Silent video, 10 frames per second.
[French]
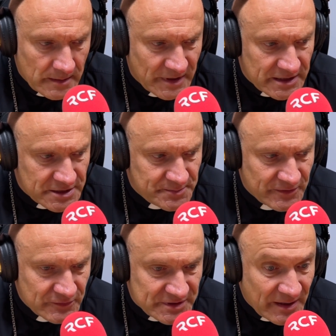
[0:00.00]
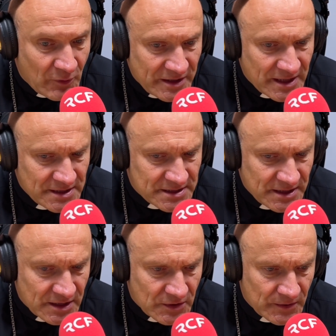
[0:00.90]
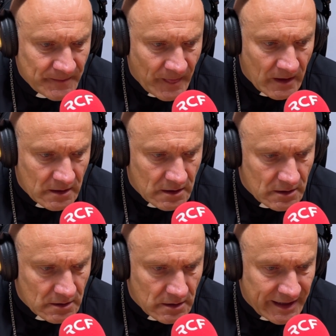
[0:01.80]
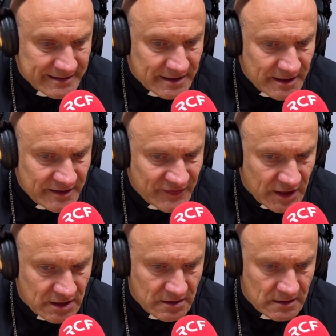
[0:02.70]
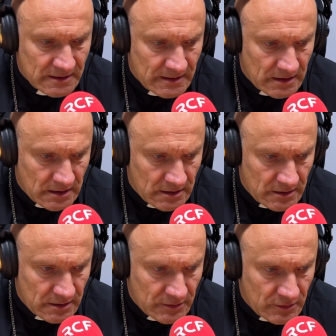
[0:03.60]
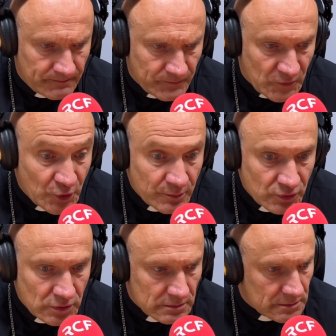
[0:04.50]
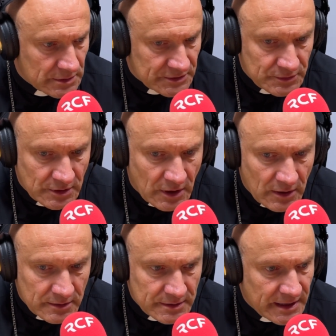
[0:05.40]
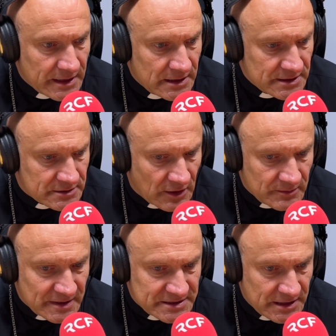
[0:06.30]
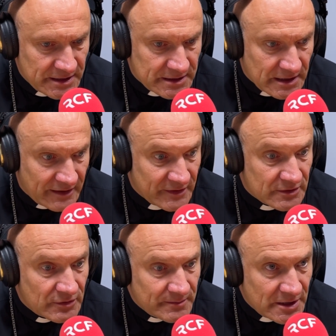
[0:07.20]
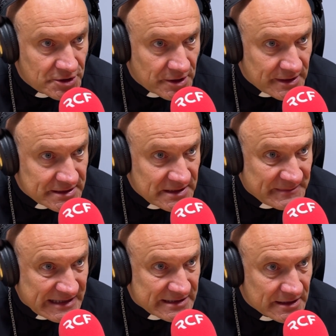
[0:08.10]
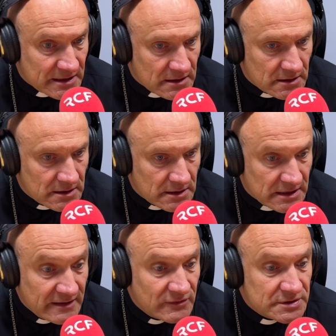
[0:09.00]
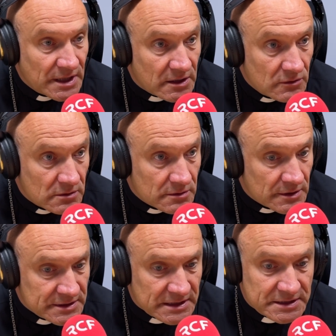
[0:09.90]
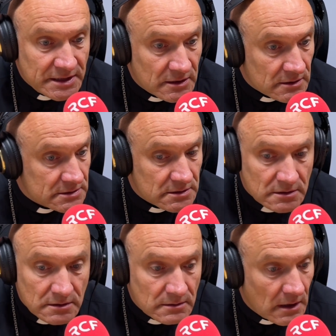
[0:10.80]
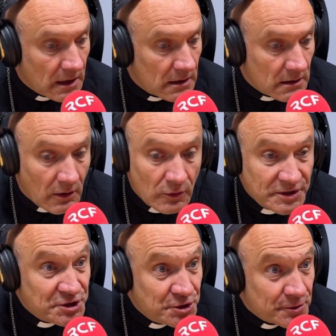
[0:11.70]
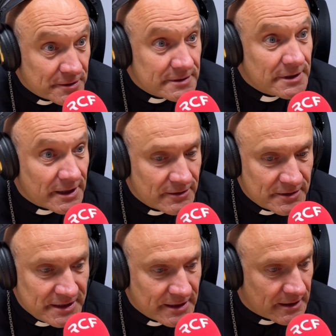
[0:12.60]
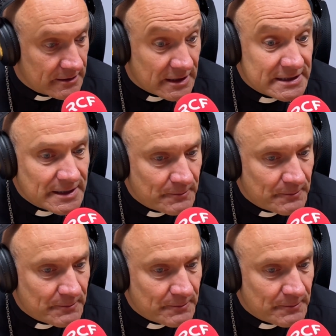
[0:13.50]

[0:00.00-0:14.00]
Ben, je peux témoigner ici que euh, être évêque, euh, debout, dans une grande église, grande basilique, avec 2000 jeunes assis par terre, qui vous écoutent dans un silence religieux, c'est le cas de le dire, très,